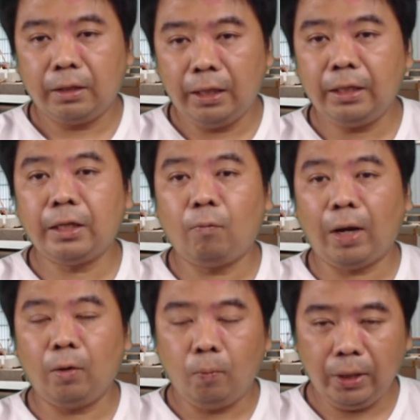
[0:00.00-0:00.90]
ที่จังหวัด
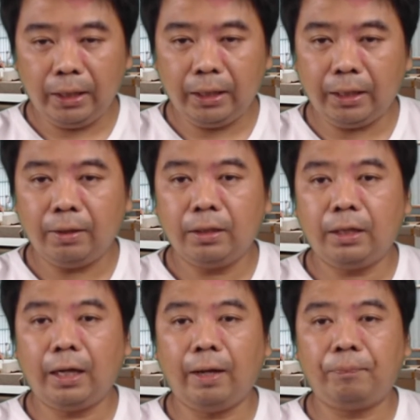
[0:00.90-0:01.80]
ลบบุรี
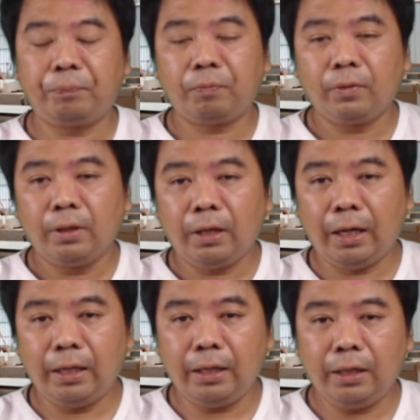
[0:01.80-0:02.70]
นะครับ อั
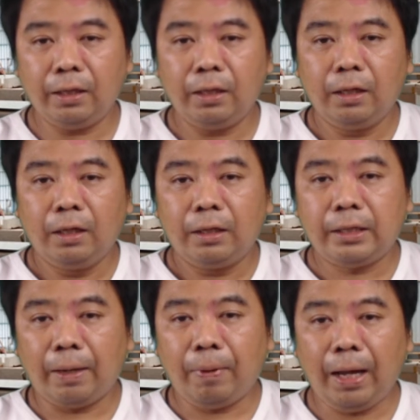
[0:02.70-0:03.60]
นนี้
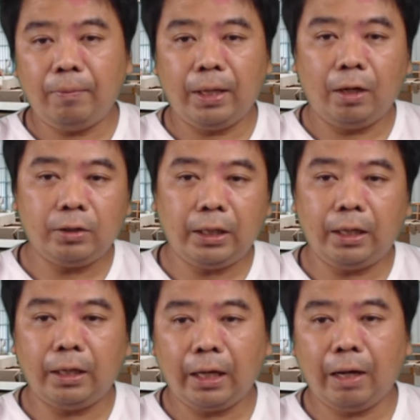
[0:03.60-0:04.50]
จากภาพเนี่ยเราจะเห็
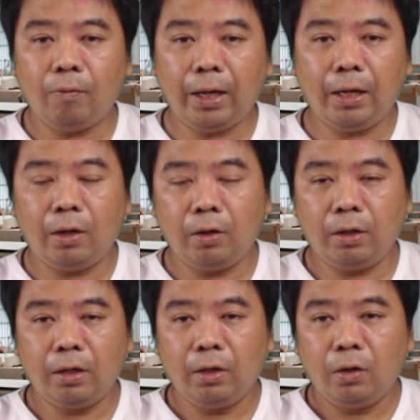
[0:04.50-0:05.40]
นนะครับว่า
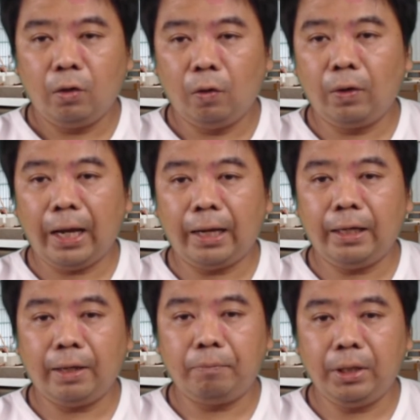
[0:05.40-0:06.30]
โรงงาน
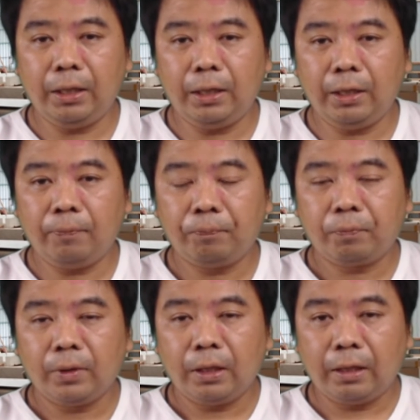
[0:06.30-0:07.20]
เนี่ยมี
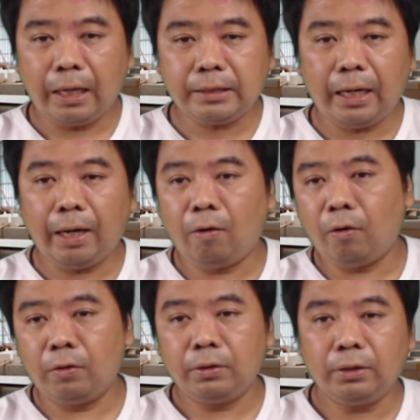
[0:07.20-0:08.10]
ลักษณะขอ
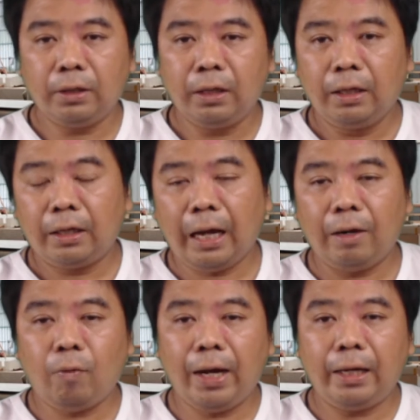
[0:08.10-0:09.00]
งการ
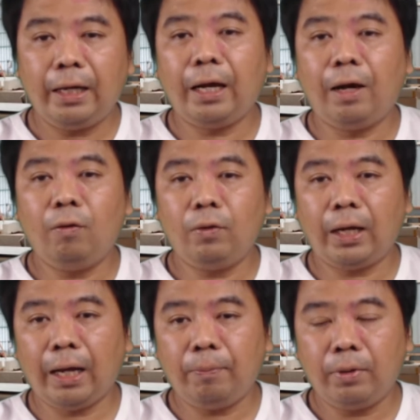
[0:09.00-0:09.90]
วางเลเยอร์นะ
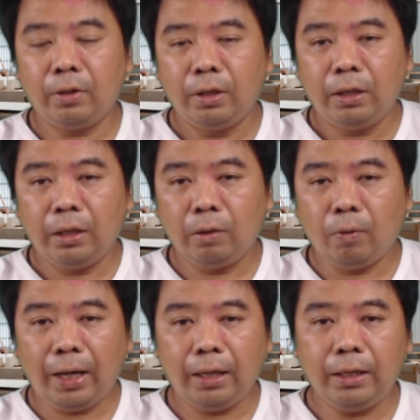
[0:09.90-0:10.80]
ครับหรือ
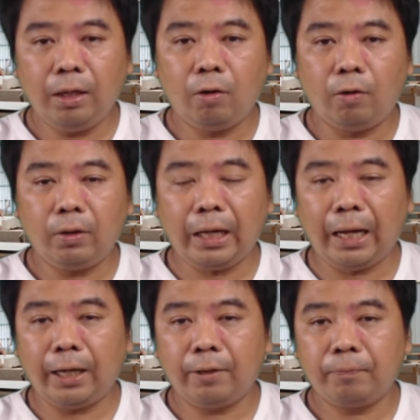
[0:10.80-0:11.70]
ว่าเรื่องของการ